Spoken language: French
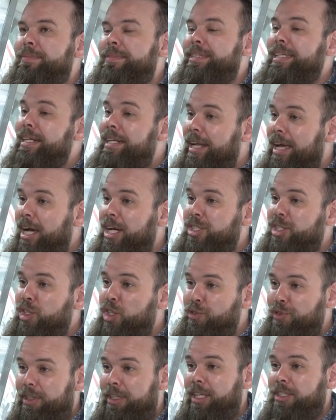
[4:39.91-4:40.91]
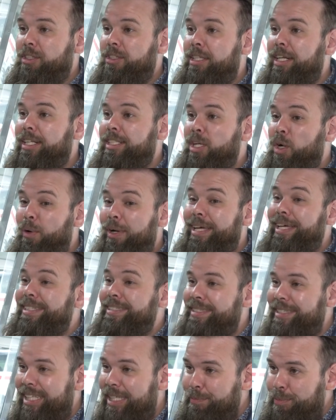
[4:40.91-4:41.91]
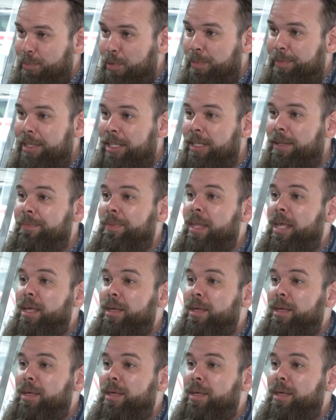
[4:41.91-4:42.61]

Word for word: déclencheur qui a fait en sorte que les gens ont essayé plus mobile.